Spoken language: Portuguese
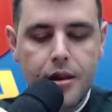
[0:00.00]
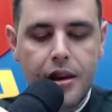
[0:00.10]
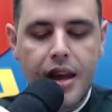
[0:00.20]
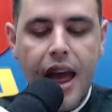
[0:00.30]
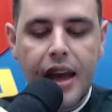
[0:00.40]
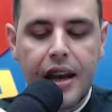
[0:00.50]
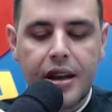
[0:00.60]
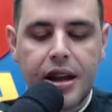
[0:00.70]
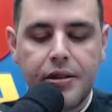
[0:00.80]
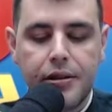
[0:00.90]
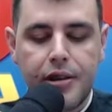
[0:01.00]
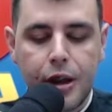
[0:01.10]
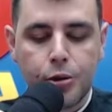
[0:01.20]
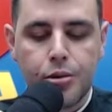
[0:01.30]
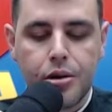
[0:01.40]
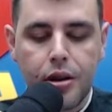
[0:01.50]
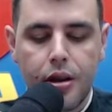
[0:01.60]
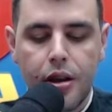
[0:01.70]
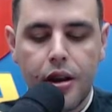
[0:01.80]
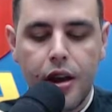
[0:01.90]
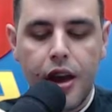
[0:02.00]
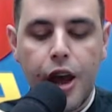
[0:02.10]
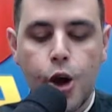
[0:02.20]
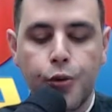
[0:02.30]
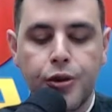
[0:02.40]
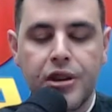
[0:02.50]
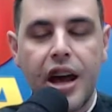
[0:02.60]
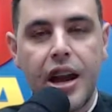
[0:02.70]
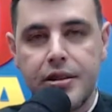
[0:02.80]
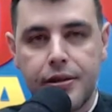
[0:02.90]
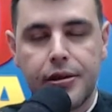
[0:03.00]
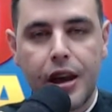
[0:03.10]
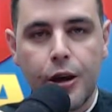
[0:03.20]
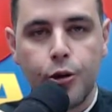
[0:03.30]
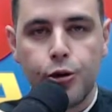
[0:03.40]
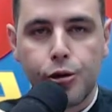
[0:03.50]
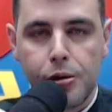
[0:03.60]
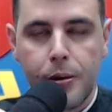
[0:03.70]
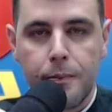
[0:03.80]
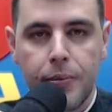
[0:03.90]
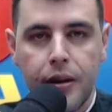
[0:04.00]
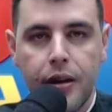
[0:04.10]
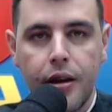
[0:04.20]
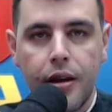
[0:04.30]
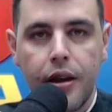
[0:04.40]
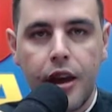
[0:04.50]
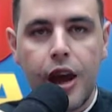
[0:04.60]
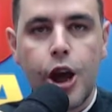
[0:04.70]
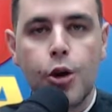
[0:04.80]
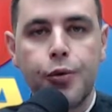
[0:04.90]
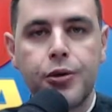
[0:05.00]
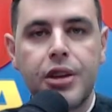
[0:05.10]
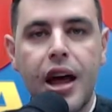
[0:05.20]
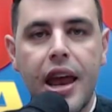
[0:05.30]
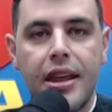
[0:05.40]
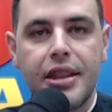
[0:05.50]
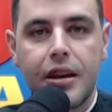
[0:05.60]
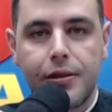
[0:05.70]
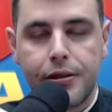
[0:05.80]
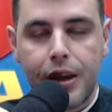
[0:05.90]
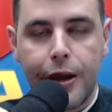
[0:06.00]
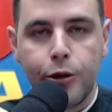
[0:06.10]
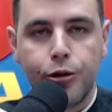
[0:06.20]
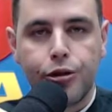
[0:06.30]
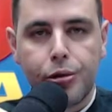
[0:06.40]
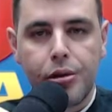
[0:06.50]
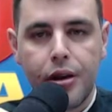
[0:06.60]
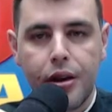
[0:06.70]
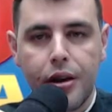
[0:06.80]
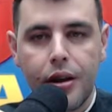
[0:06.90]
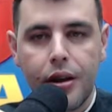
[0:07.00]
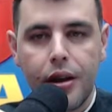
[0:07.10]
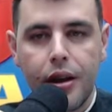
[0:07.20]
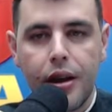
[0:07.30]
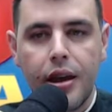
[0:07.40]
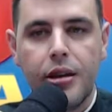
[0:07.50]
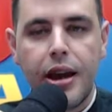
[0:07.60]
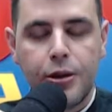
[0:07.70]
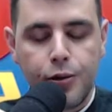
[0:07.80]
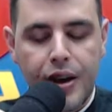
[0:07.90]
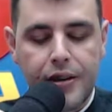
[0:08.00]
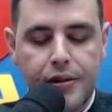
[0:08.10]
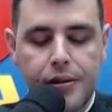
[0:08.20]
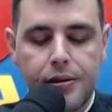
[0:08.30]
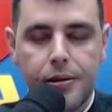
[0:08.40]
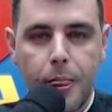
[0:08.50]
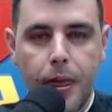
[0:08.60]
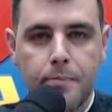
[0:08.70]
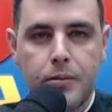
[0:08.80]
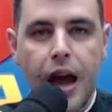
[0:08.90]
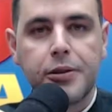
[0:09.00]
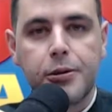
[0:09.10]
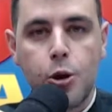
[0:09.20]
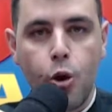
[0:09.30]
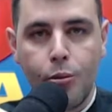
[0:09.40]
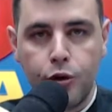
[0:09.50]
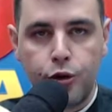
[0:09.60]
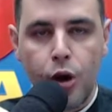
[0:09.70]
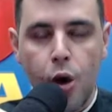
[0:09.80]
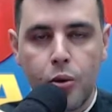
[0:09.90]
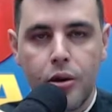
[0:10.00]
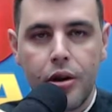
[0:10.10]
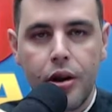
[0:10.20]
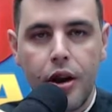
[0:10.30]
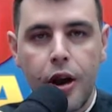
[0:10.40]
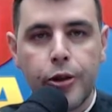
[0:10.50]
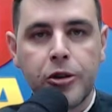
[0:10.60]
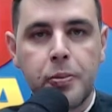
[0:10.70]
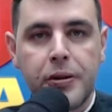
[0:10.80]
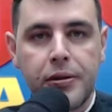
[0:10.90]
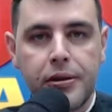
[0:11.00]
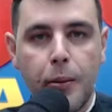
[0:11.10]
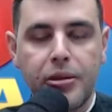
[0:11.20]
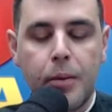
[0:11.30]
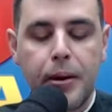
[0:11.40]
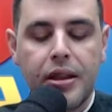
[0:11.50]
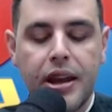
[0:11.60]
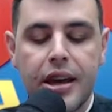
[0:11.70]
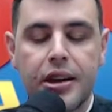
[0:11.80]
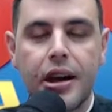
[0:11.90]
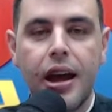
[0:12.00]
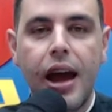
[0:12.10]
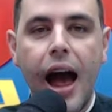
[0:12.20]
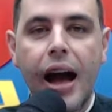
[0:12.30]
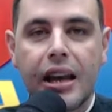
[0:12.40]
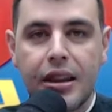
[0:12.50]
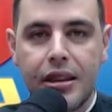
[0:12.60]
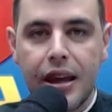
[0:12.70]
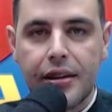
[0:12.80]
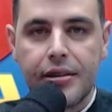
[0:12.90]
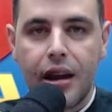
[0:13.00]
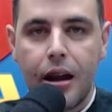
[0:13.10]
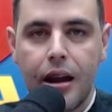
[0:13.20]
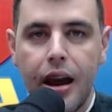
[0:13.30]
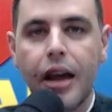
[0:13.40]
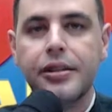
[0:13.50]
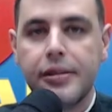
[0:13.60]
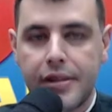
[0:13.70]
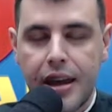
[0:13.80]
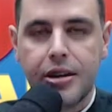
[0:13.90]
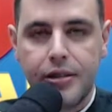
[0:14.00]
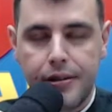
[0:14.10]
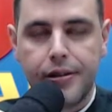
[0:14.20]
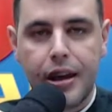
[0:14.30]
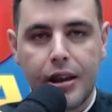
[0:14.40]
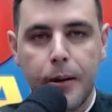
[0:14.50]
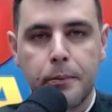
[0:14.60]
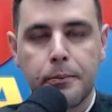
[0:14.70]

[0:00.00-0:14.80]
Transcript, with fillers: E é Ele que está dizendo: Eu vos darei descanso, eu vos darei descanso. E às vezes, assim como o sol, nós precisamos aprender a grandeza de sair de cena.